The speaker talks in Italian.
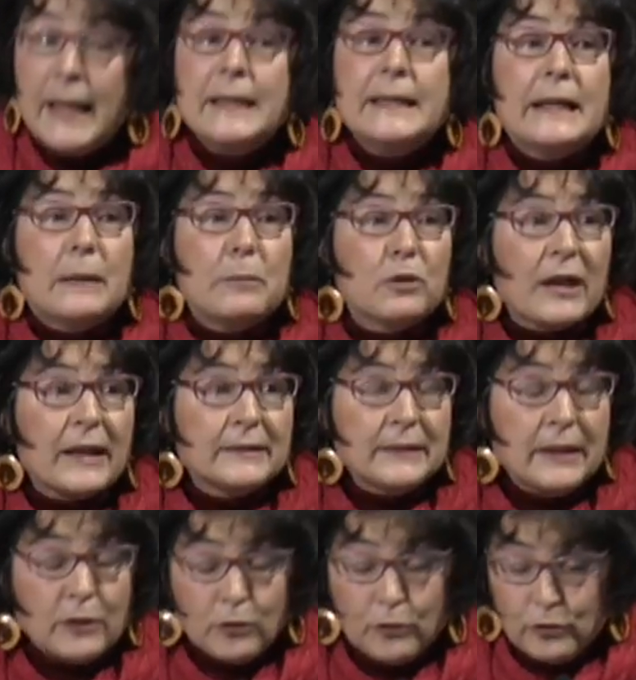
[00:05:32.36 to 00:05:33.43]
Gli elaborati
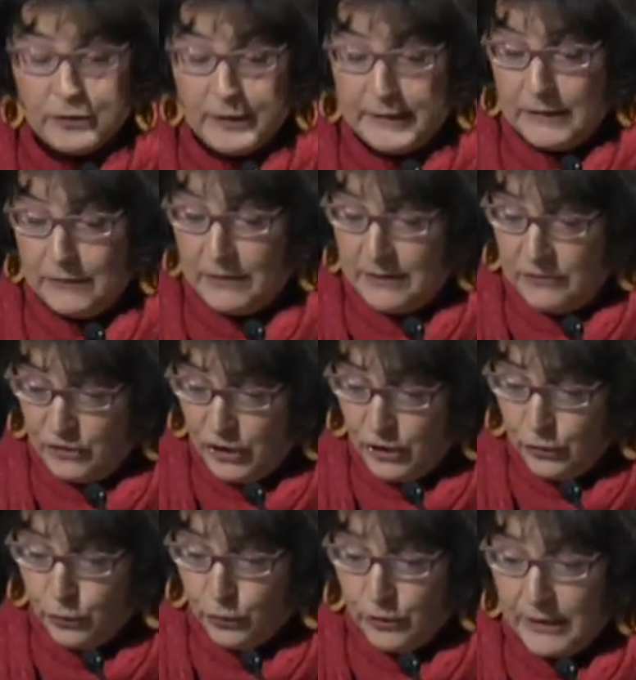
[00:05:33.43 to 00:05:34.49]
dei concorrenti
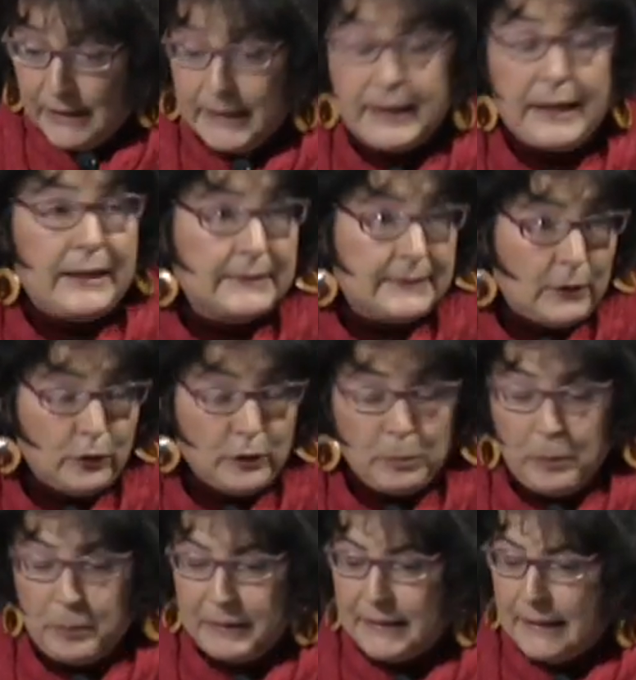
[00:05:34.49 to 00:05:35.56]
vincitori, che restano di
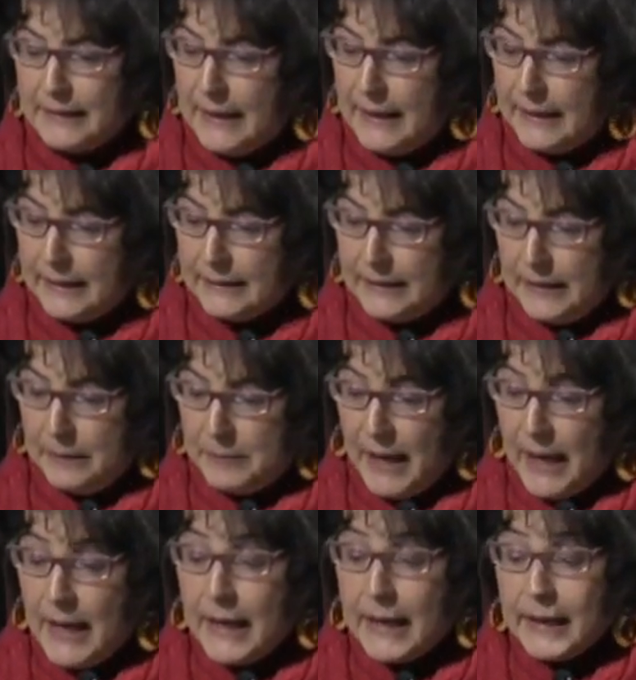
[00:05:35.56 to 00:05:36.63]
proprietà
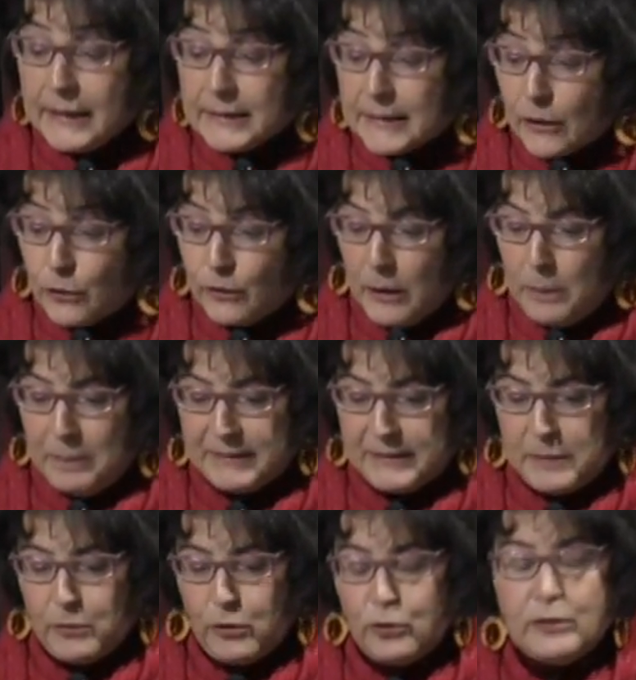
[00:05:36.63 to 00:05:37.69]
dell'Accademia, entrano nel
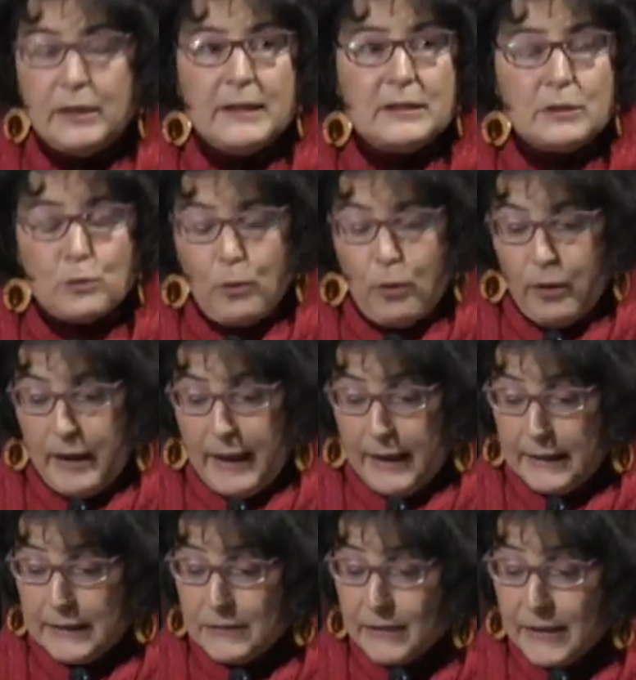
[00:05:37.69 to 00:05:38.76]
patrimonio della scuola
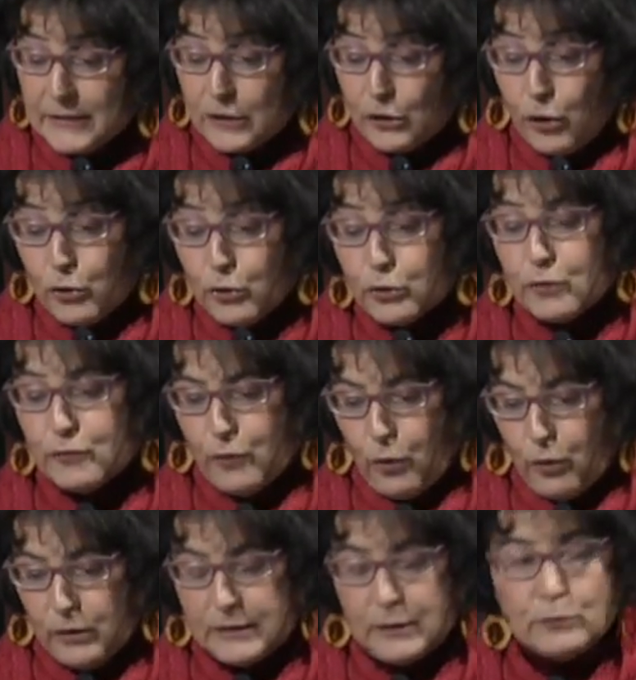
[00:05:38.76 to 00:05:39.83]
e diventano a loro
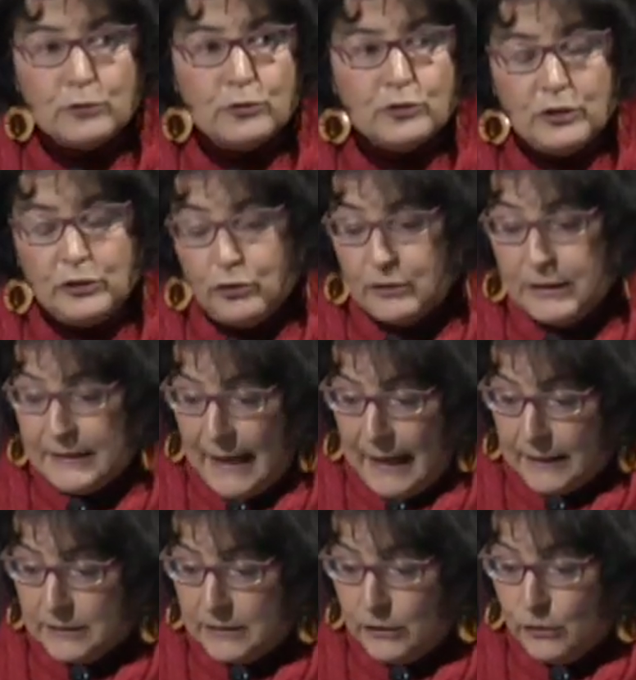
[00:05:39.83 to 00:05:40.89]
volta un sussidio
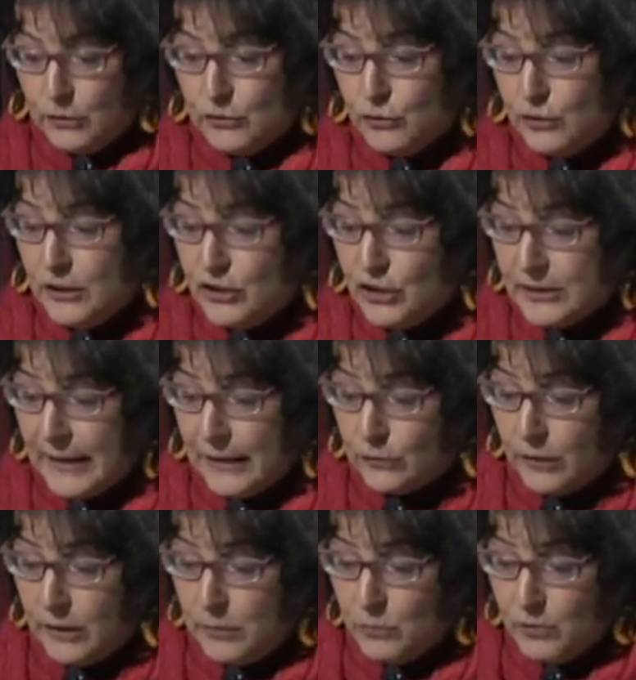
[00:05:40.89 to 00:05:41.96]
didattico,
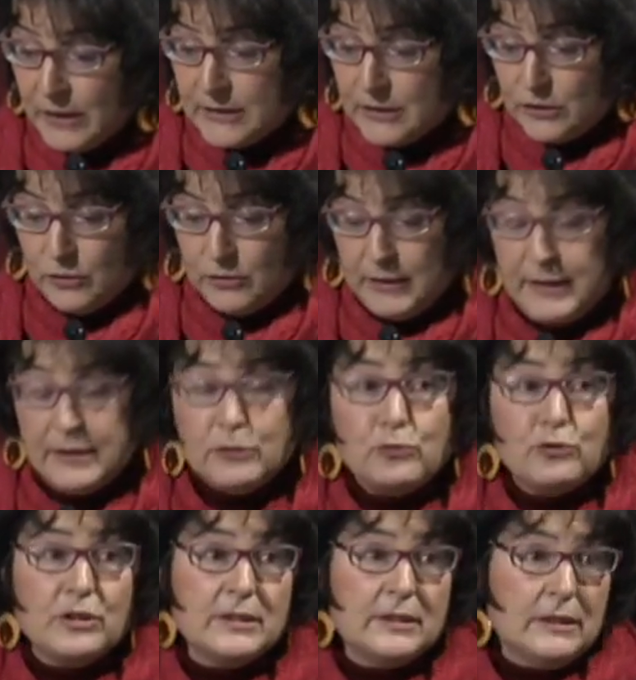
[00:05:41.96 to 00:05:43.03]
sollecitando all'emulazione le
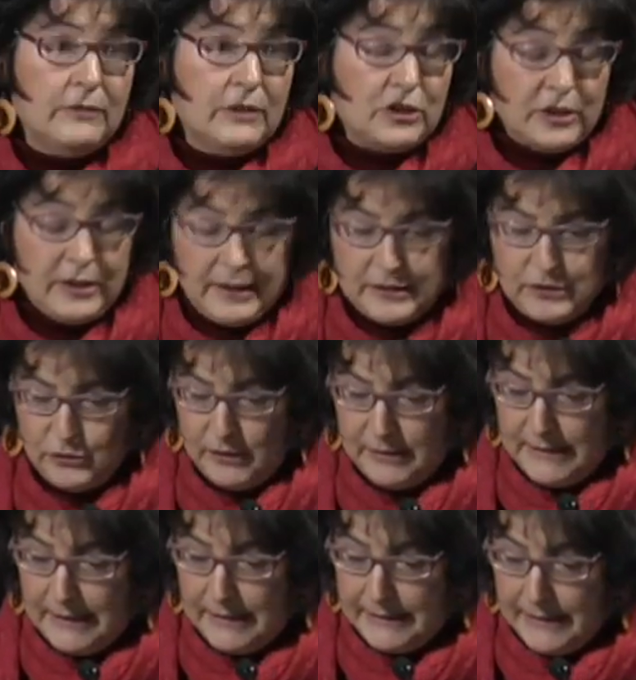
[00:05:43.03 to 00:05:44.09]
successive generazioni
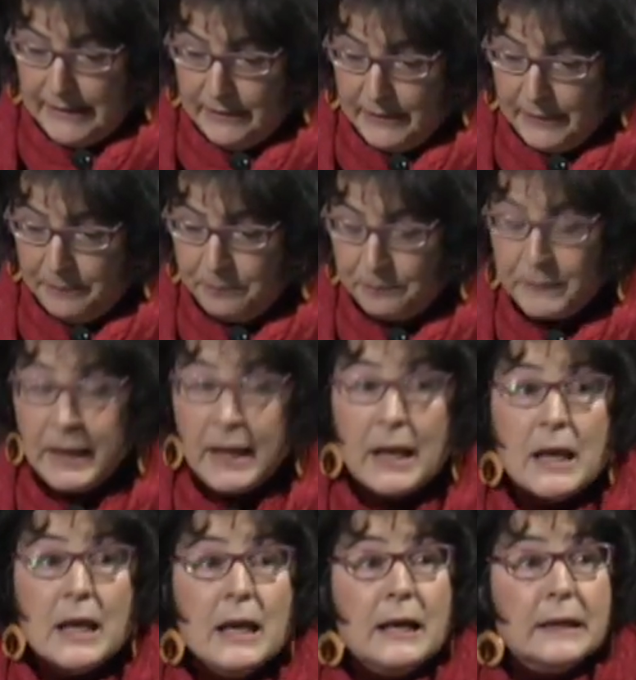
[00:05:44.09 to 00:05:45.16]
di allievi.
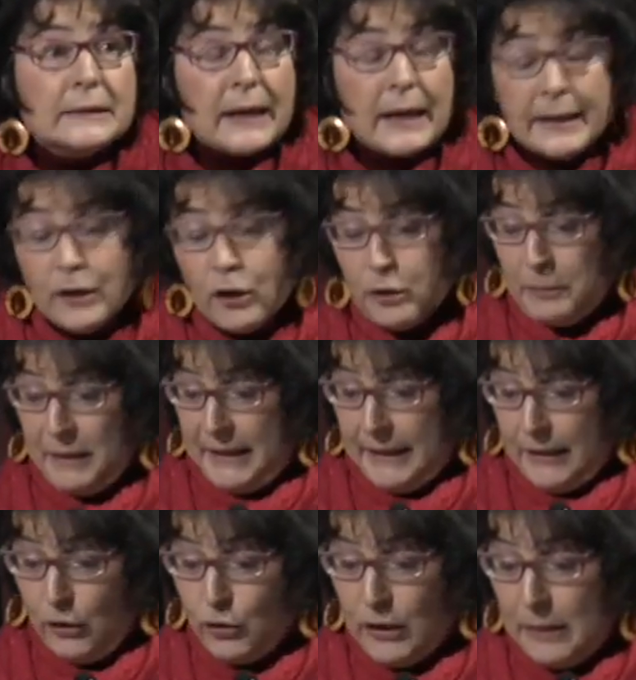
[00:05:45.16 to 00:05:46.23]
Tra le norme
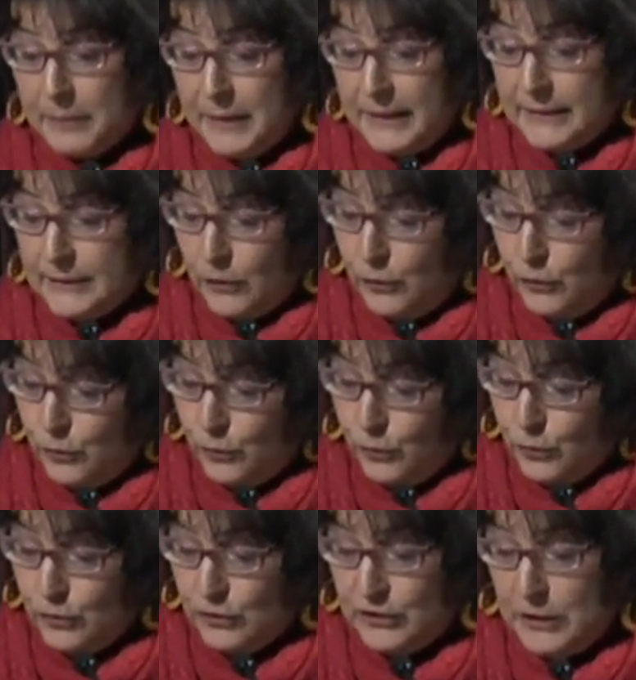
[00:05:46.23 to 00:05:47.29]
che regolamentano i
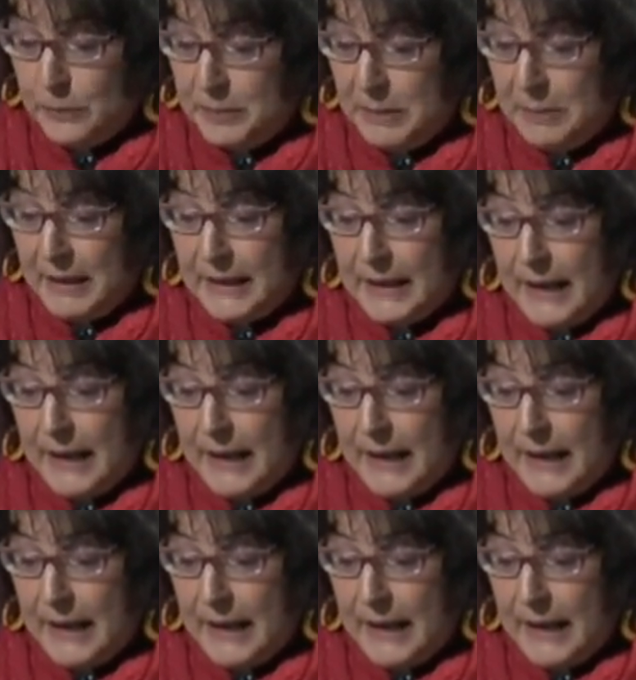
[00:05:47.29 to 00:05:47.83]
concorsi di prima